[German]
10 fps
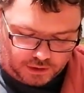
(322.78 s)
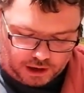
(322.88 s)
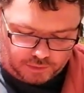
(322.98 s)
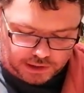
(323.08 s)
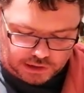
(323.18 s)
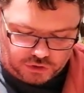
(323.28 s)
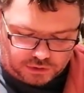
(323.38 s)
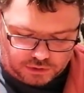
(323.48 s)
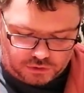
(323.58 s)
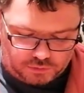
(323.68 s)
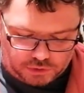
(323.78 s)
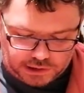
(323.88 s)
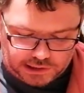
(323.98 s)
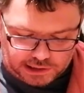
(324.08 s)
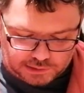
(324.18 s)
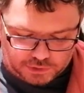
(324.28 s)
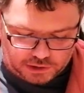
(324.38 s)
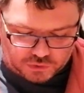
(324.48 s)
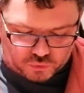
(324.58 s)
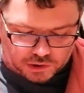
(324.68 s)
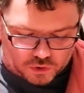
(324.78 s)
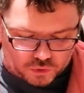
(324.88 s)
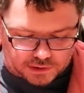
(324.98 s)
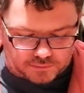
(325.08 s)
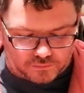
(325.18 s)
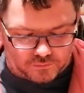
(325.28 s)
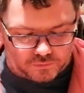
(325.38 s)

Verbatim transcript: Aber es sieht ähm, an sich erstmal ganz gut aus.